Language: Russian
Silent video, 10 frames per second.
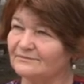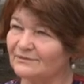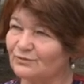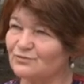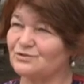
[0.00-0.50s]

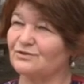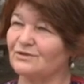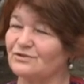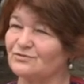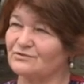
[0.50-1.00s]
не очень
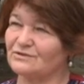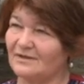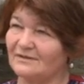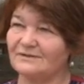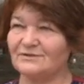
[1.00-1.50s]
хорошо
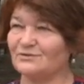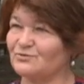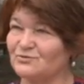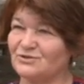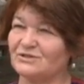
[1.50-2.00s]
знала,
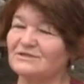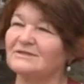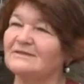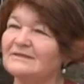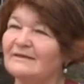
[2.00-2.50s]
скажу
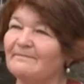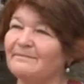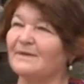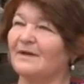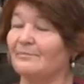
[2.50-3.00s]
честно.
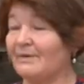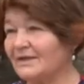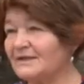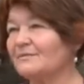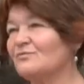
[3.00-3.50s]

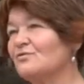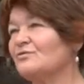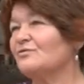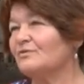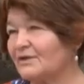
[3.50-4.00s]
Поэтому,